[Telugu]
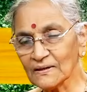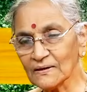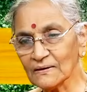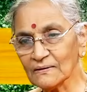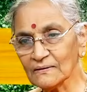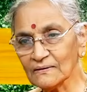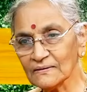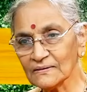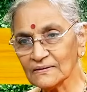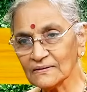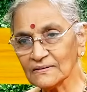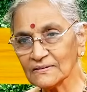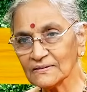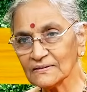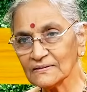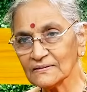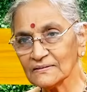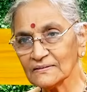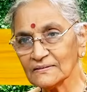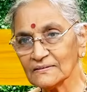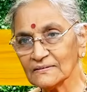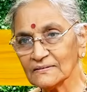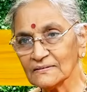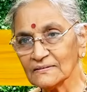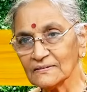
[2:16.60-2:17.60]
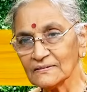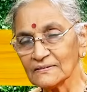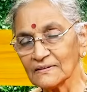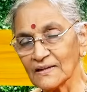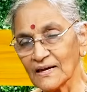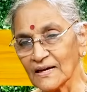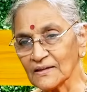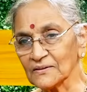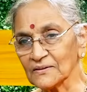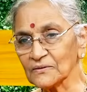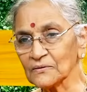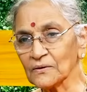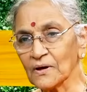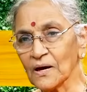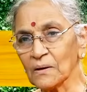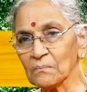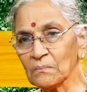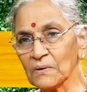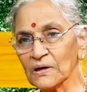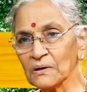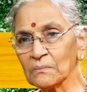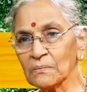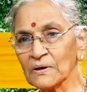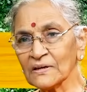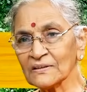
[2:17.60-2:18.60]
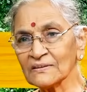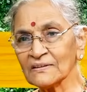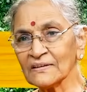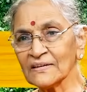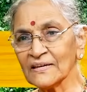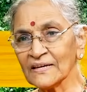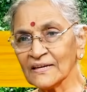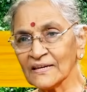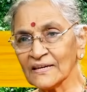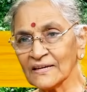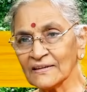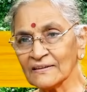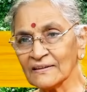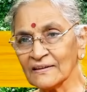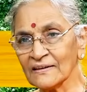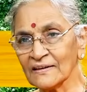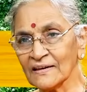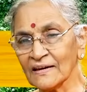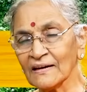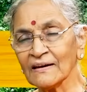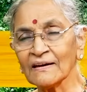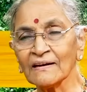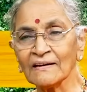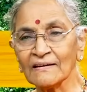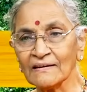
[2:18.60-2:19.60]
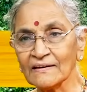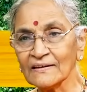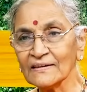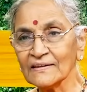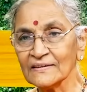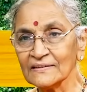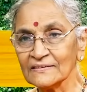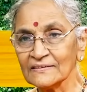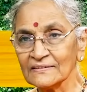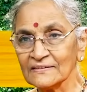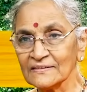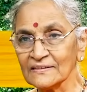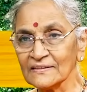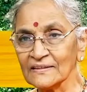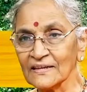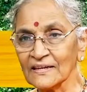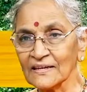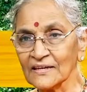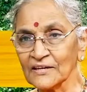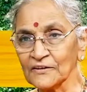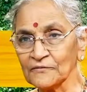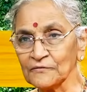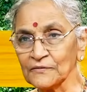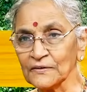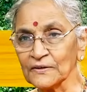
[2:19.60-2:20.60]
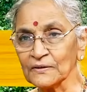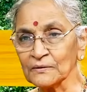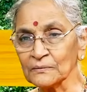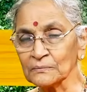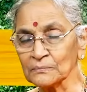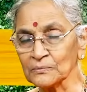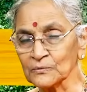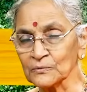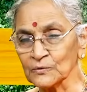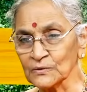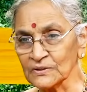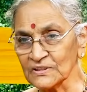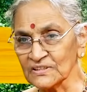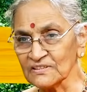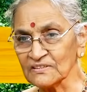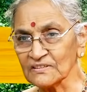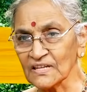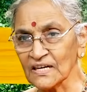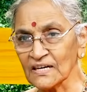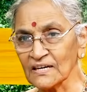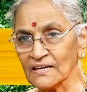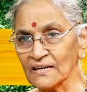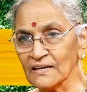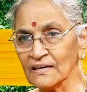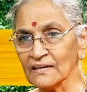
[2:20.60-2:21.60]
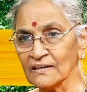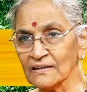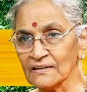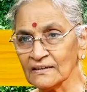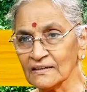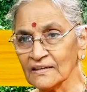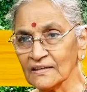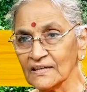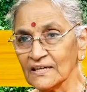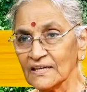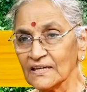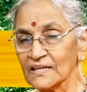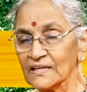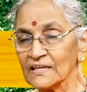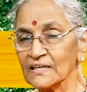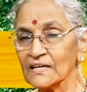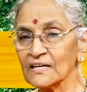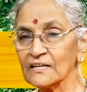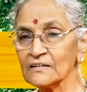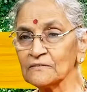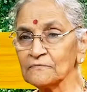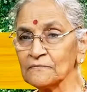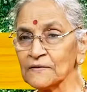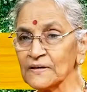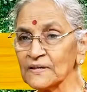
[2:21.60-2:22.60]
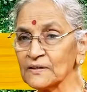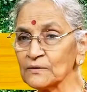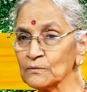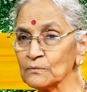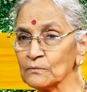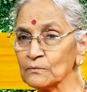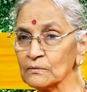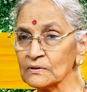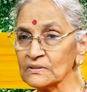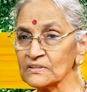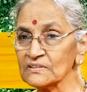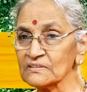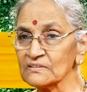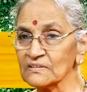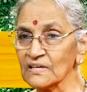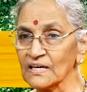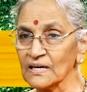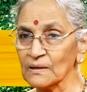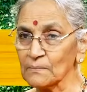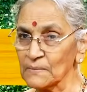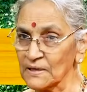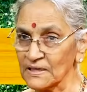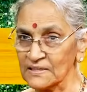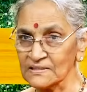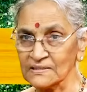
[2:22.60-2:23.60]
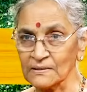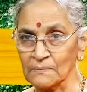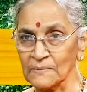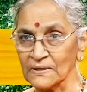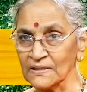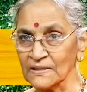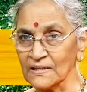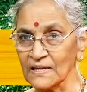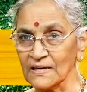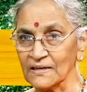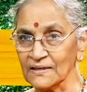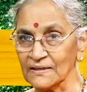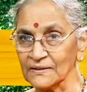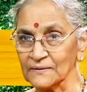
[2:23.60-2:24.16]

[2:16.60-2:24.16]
కదా దాంతో అమ్మకి బర్త్డేకి ఏదన్నా చిన్న గిఫ్ట్ కొనిస్తాడా గర్ల్ ఫ్రెండ్ కొనిస్తాడా మనకు సంబంధం